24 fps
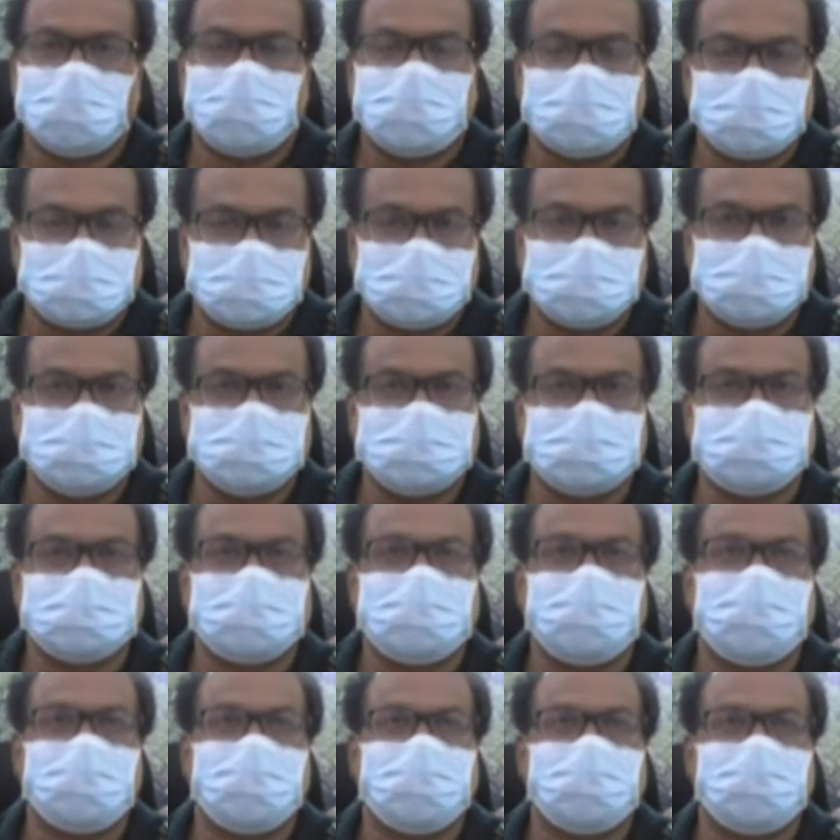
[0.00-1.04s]
పర్చేజెస్
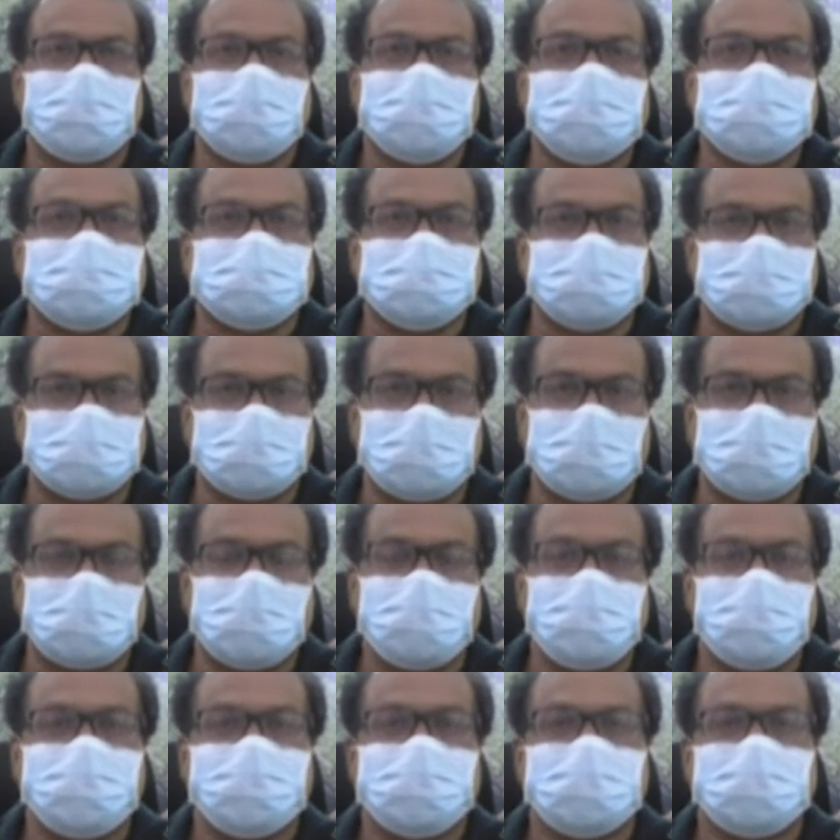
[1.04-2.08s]
చేయడం ఇవన్నీ చేస్తున్నారు
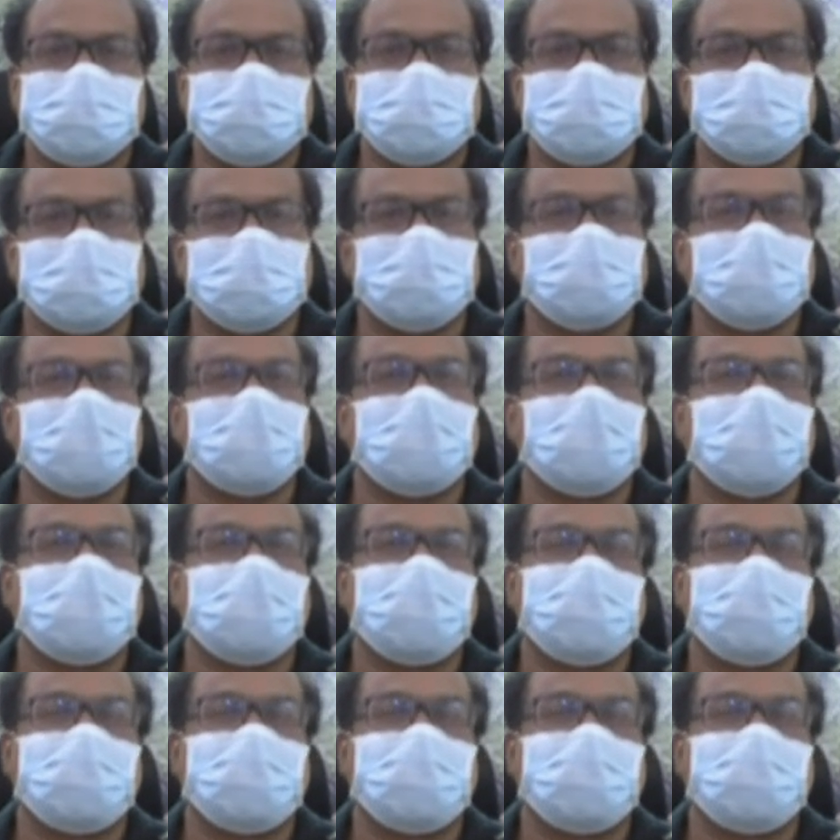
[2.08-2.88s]
దీనివల్ల